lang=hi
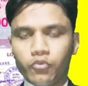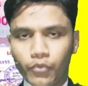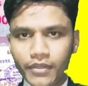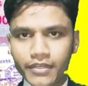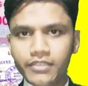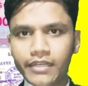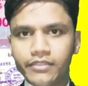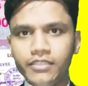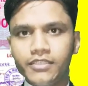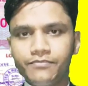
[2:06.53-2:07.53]
क्वेरीज
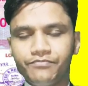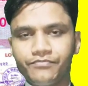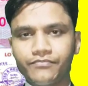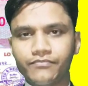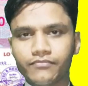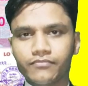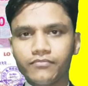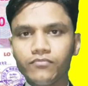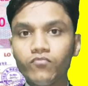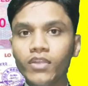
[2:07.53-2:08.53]
रहती हैं
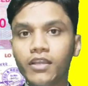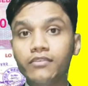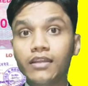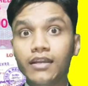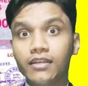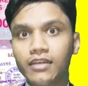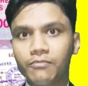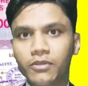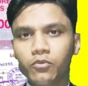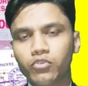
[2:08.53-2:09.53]
कि सर अगर घर
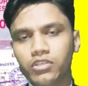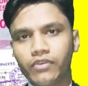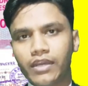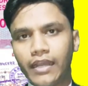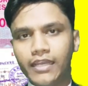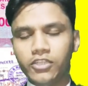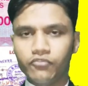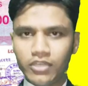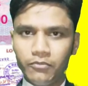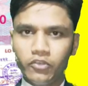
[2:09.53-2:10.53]
पर नोटिस वगैरह आया तो
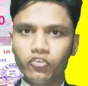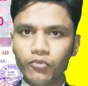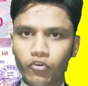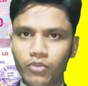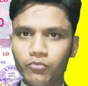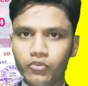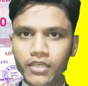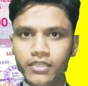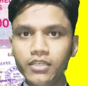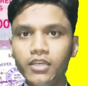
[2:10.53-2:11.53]
फैमिली को प्रॉब्लम हो
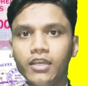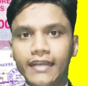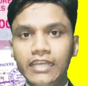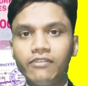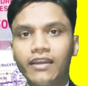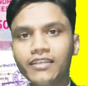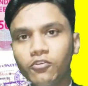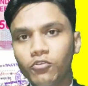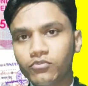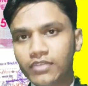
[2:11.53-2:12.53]
जाएगी कई बार ये
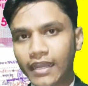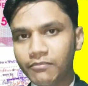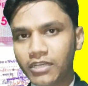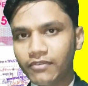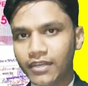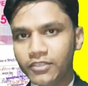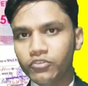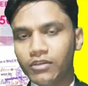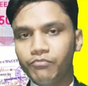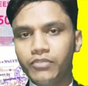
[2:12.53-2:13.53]
लोग सामने वाले जो
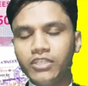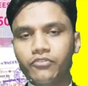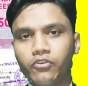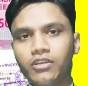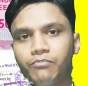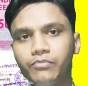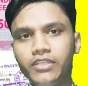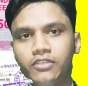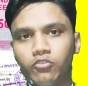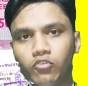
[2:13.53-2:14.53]
कंपनी फ्रॉड
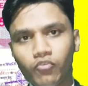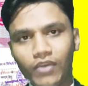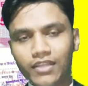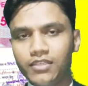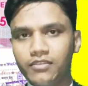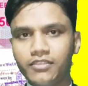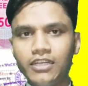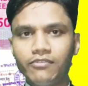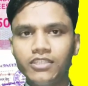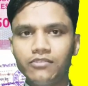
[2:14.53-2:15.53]
कंपनी के जो लोग बात करते हैं
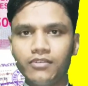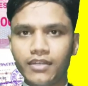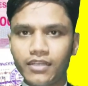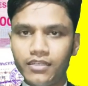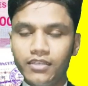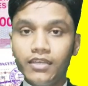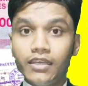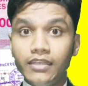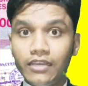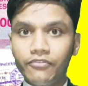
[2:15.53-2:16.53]
एडवाइज़र वगैरह के
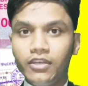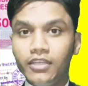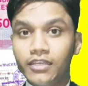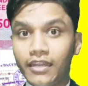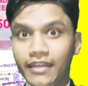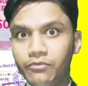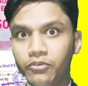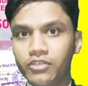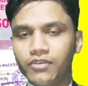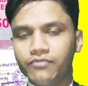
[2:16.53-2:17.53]
या फिर लीगल
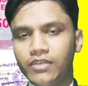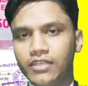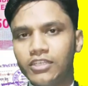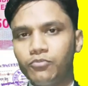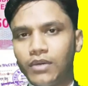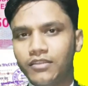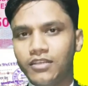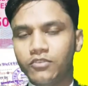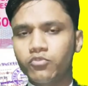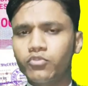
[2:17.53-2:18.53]
एडवोकेट बन के जो बात
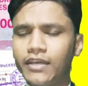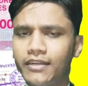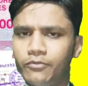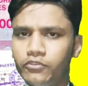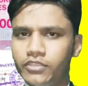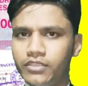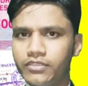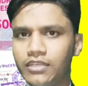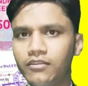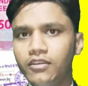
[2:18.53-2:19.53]
करते हैं उनको डायरेक्ट बोल देते हैं
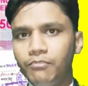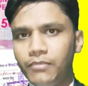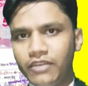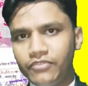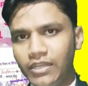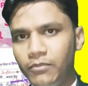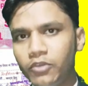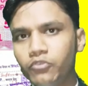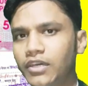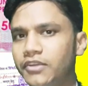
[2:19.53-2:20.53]
सर मैंने
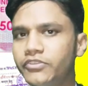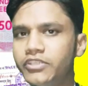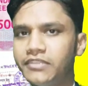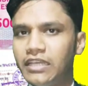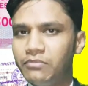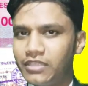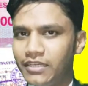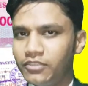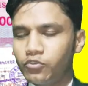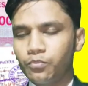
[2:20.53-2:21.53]
फैमिली को सारी चीज़ें नहीं
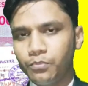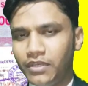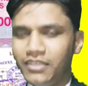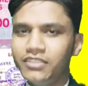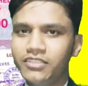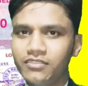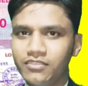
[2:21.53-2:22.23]
बताई है तो प्लीज़